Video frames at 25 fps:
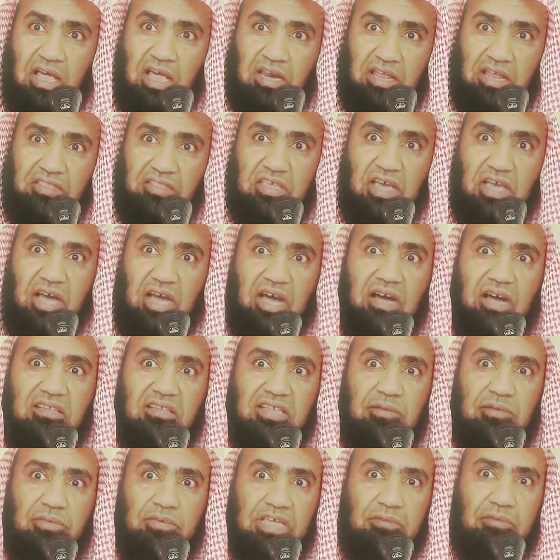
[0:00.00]
الذي
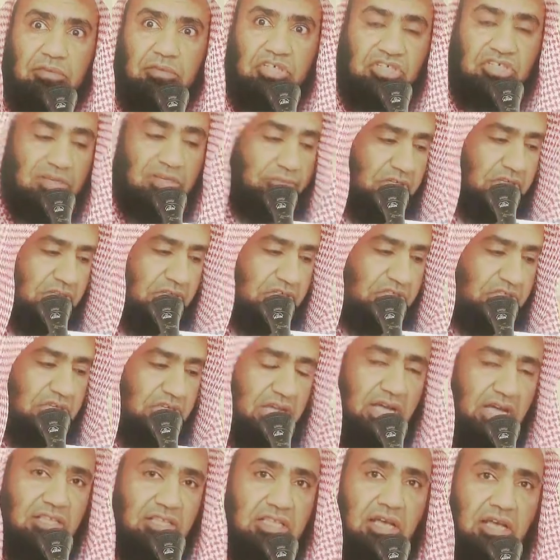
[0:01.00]
أحاط به من جميع
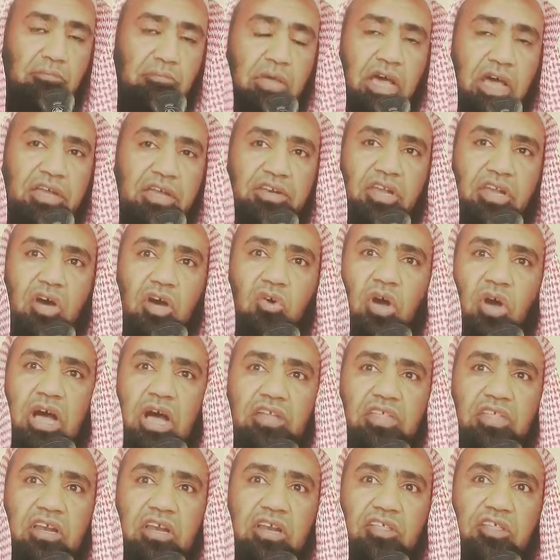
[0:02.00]
الجهات أم أنه
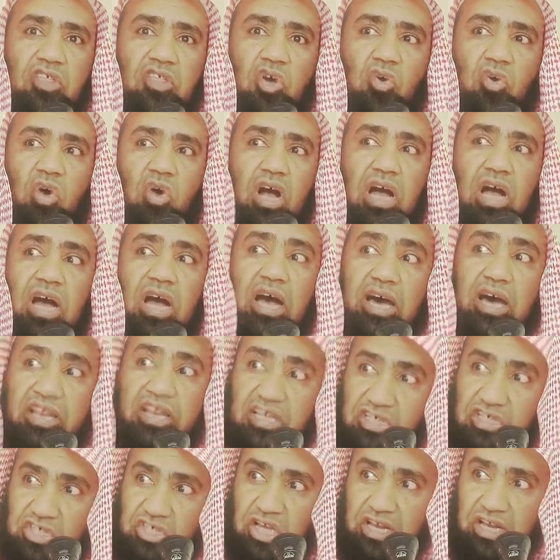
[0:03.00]
هذا الذي هو
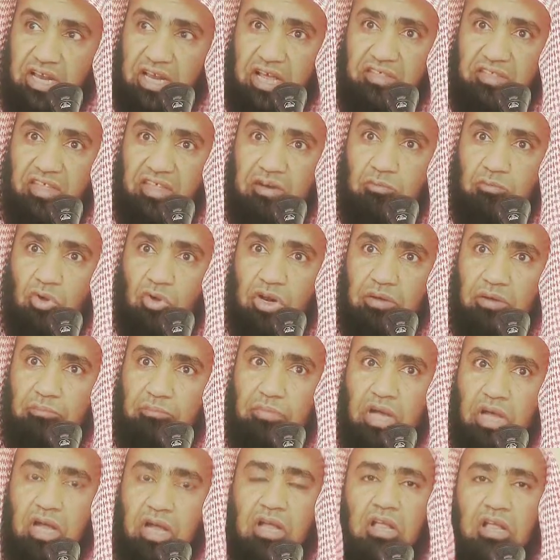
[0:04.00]
خارج عن هذا
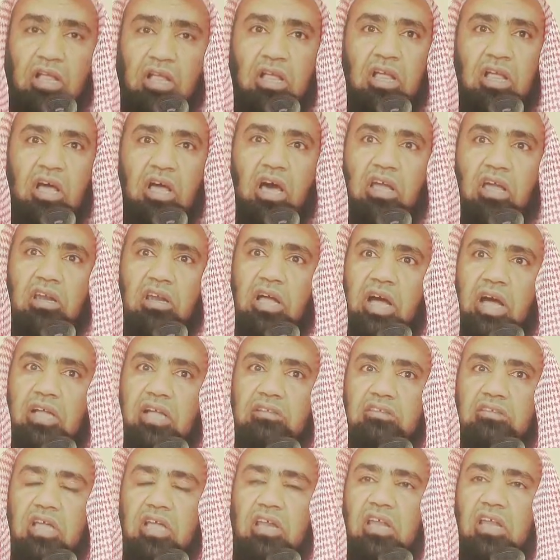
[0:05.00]
المربع
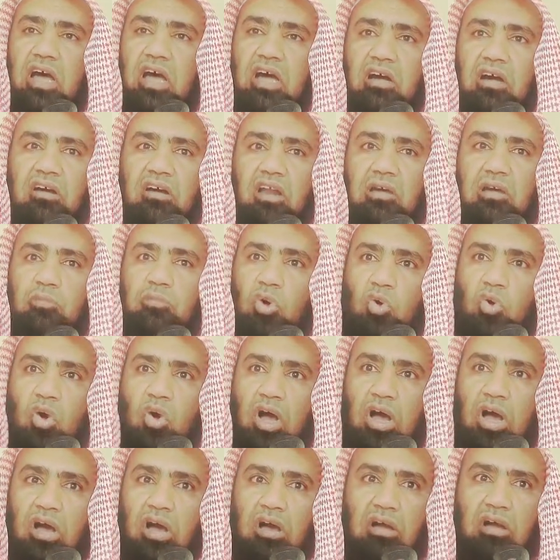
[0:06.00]
الخط الأقرب
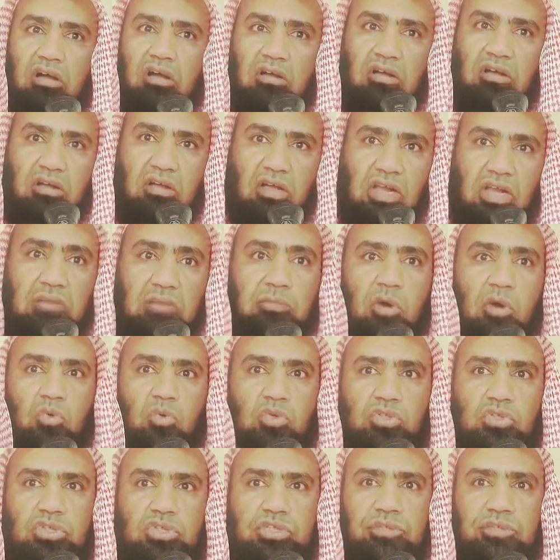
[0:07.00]
هو
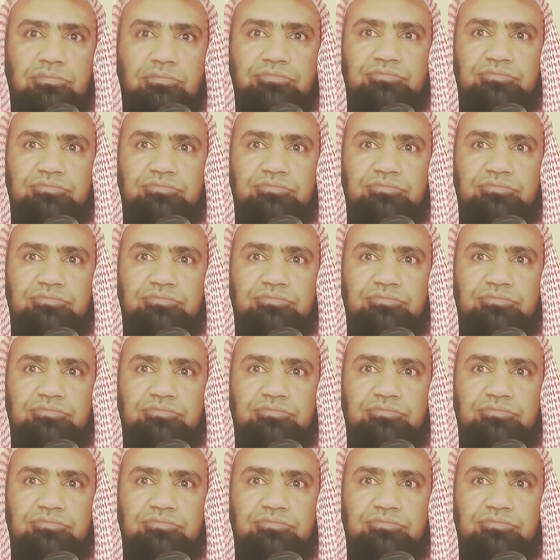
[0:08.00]
الموت